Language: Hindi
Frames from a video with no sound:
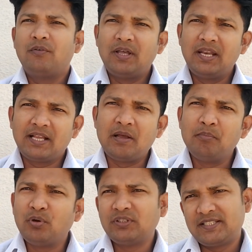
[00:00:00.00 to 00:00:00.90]
वाला काम
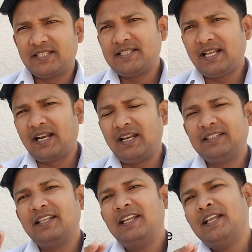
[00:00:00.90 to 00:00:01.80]
बहुत अच्छे से कर
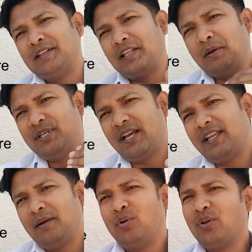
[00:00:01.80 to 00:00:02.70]
लेते हैं तब जाके
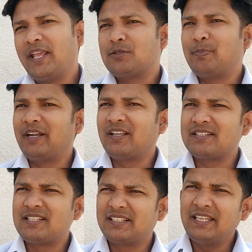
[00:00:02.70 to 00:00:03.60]
हम लोग ये एक्सपेक्ट कर
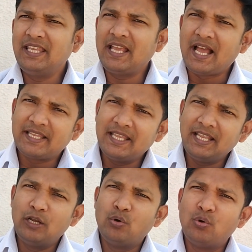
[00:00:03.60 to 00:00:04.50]
सकते हैं कि आगे
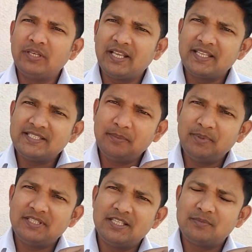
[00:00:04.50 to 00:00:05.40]
के लोन या किसी भी
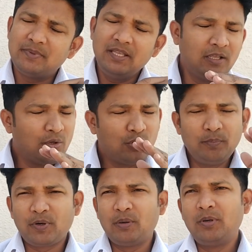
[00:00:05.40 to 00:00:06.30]
चीज़ में कोई
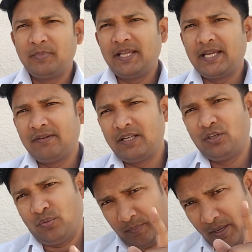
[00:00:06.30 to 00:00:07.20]
प्रॉब्लम नहीं आने वाली
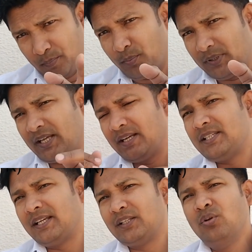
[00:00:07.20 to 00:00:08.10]
मैं आपको बताना
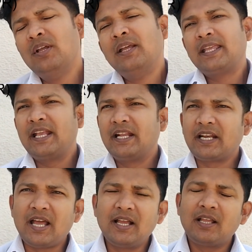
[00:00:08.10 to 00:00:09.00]
चाहता हूँ कि
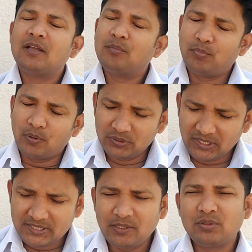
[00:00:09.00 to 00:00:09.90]
ग्राहक बहुत
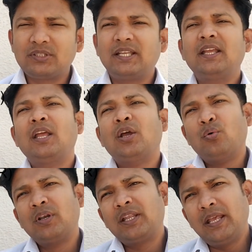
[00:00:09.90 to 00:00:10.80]
अच्छे होते हैं
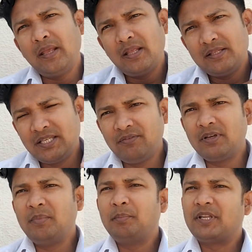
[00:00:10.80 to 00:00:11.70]
उनके
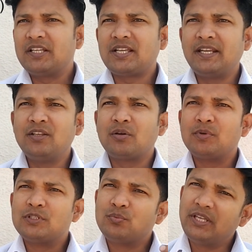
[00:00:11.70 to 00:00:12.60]
जीवन में परेशानी और
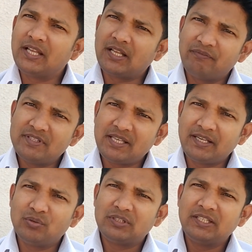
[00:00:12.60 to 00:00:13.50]
मजबूरियाँ काफ़ी
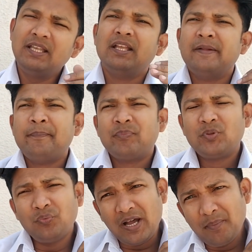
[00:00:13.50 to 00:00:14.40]
सारी होती हैं तो
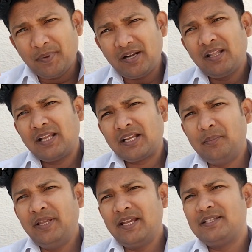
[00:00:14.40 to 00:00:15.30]
वहाँ पर
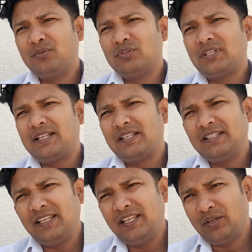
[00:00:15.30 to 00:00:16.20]
कभी ऐसे कुछ आ
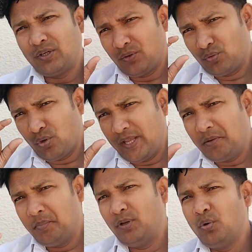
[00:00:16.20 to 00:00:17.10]
जाती है कि अगर उनको
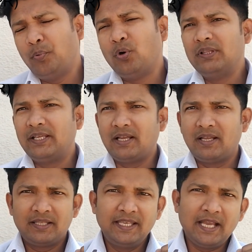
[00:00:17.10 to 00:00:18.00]
एक भी लूप होल दिखा
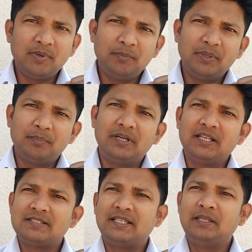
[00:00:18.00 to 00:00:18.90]
कि आपने पेपर
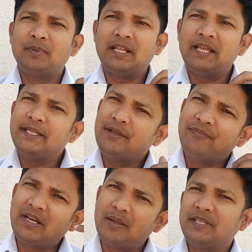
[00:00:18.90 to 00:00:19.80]
ढंग से नहीं बनाया या
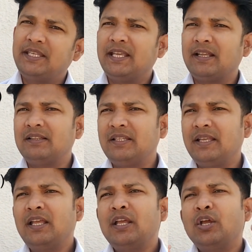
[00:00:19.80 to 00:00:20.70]
फिर आपकी ये गलती
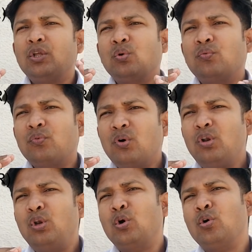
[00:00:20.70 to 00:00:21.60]
है तो वो
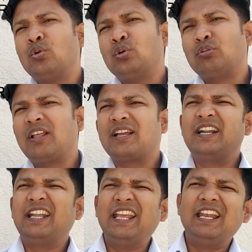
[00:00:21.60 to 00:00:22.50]
लोन को थोड़ा
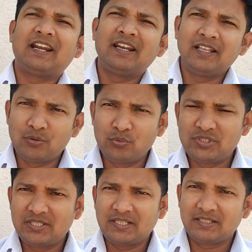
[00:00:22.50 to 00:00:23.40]
कटेल करने का
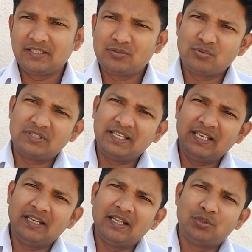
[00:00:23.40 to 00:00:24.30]
कोशिश करते हैं सोचते हैं कि
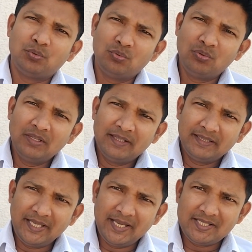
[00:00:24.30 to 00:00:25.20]
ना दूं
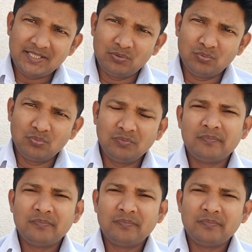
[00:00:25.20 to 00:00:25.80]
देर से दूँ